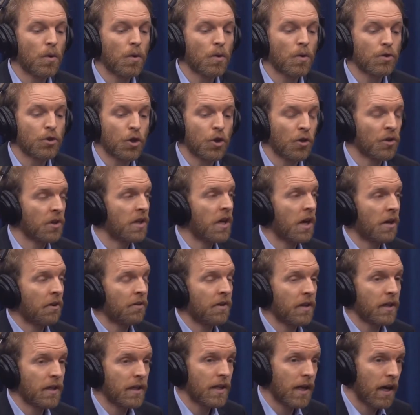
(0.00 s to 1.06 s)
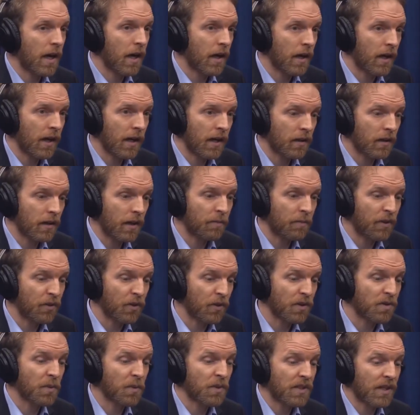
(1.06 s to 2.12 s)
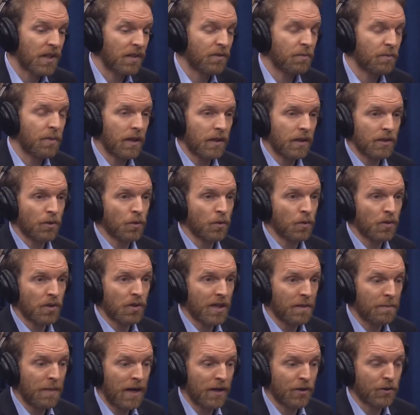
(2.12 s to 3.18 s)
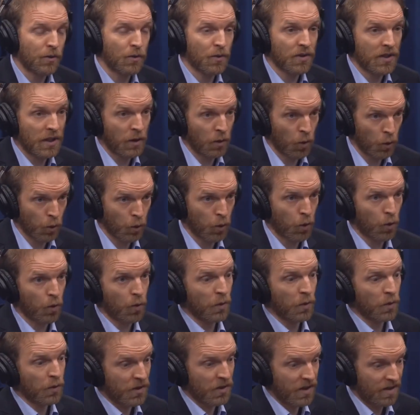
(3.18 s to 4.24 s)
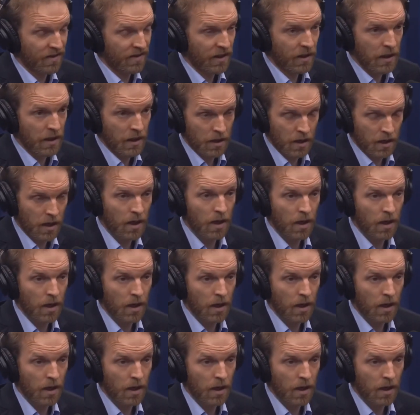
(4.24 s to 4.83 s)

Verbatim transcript: John Kerry, que é a pessoa responsável para assuntos climáticos, se encontrou quando esteve aqui,